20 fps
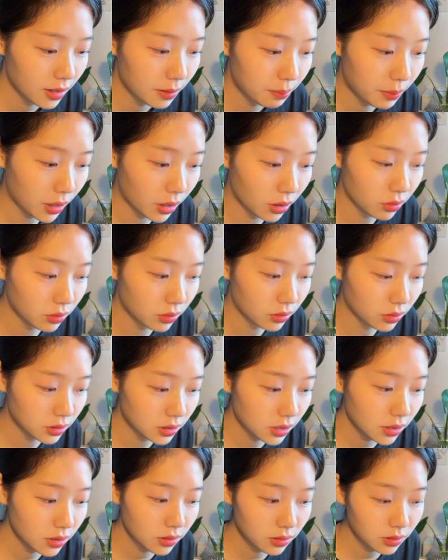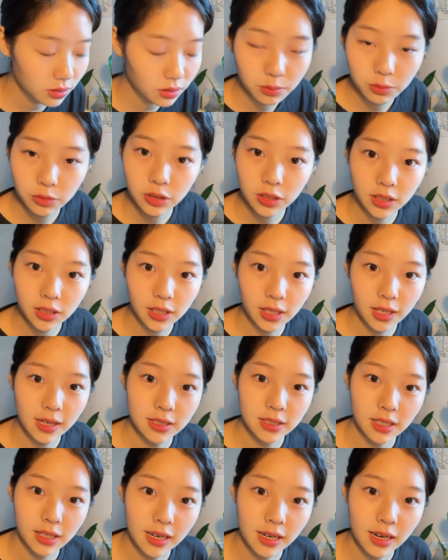바로 채널 커뮤니티에
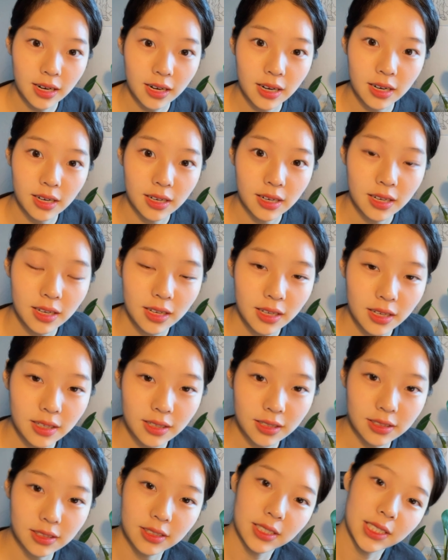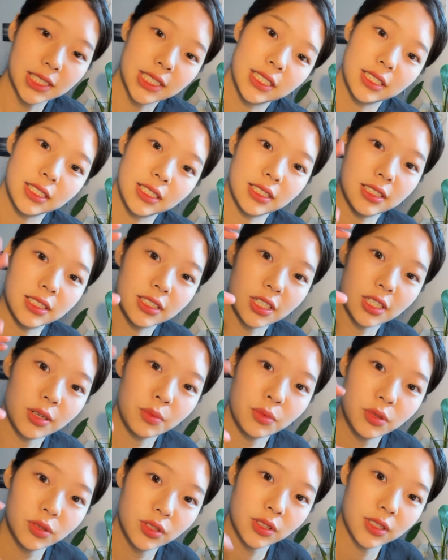제가 그 글을
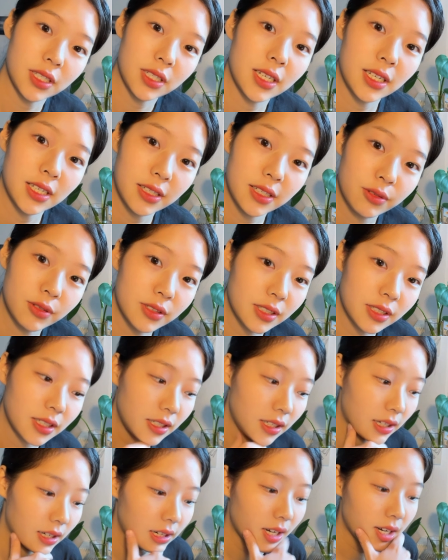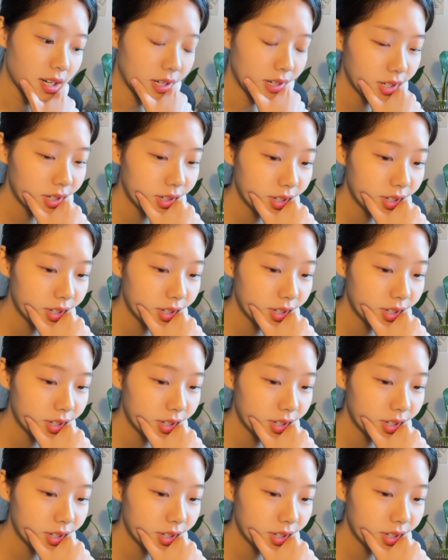업로드 해 놓을 테니까